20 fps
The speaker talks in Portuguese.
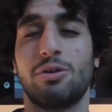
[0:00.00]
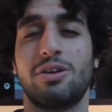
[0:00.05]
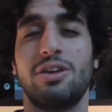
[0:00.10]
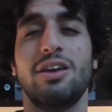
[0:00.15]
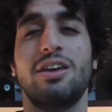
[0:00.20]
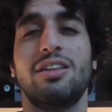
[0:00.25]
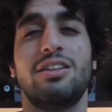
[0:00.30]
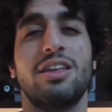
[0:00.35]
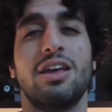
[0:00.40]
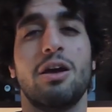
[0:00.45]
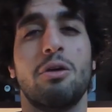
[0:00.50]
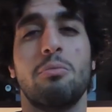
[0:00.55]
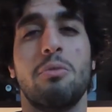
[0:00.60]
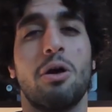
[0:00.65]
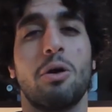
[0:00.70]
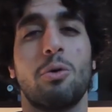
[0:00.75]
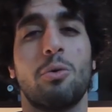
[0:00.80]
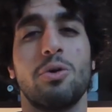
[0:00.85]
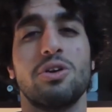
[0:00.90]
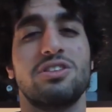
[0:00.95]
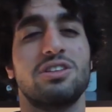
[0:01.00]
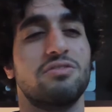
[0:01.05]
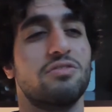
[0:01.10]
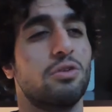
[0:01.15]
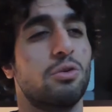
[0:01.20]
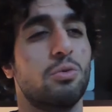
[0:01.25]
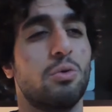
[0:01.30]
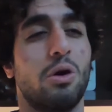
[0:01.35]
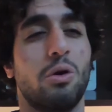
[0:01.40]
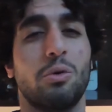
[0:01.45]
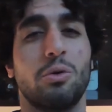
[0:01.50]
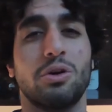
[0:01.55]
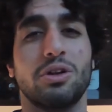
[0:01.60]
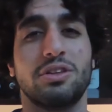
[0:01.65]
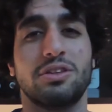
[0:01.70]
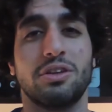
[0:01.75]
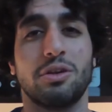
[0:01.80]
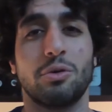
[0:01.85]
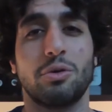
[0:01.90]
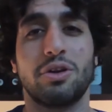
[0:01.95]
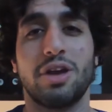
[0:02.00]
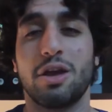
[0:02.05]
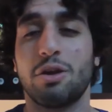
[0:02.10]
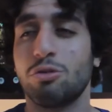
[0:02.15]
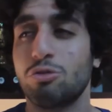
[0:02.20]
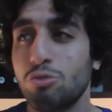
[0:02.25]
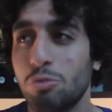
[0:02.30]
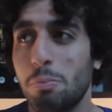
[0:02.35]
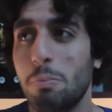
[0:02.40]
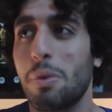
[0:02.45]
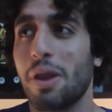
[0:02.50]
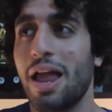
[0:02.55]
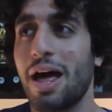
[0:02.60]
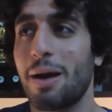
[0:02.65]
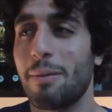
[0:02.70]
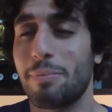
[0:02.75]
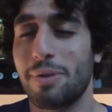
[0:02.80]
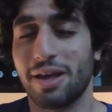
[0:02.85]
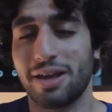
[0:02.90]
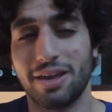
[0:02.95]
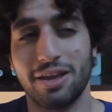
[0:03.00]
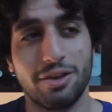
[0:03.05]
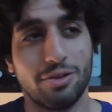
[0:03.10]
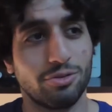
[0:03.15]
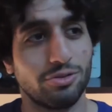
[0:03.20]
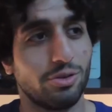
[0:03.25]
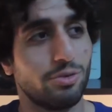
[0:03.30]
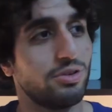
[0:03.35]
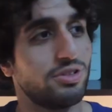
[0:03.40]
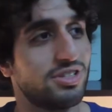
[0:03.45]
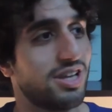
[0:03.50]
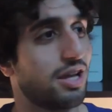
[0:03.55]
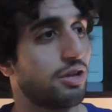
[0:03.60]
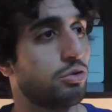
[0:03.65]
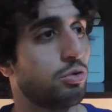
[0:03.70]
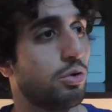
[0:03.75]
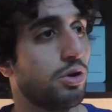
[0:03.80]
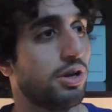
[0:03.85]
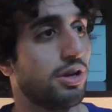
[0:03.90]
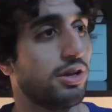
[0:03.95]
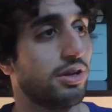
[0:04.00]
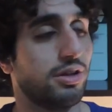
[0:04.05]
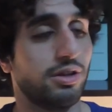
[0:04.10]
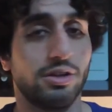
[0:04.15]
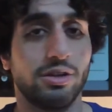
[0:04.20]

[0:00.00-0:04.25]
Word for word: O que, que, tem uma coisa a ver com a outra? Eu quero dublar, para que, que eu tenho que ser ator?